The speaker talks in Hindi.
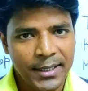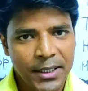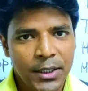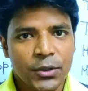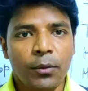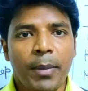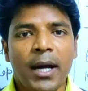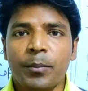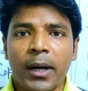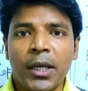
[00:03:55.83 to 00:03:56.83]
राइट
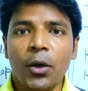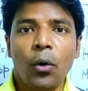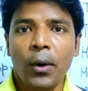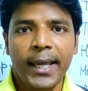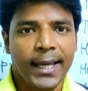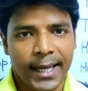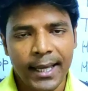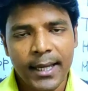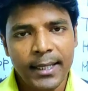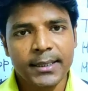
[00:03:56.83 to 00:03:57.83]
सो बात पक्की हो गई
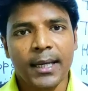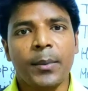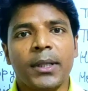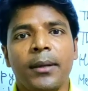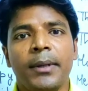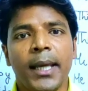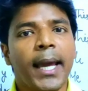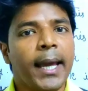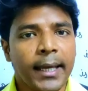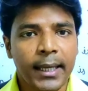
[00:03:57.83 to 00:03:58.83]
है इसका मतलब
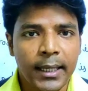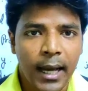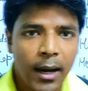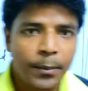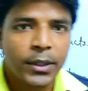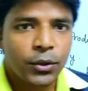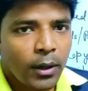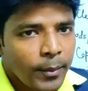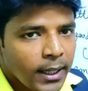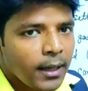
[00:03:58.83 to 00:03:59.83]
ये है कि यहाँ पे जो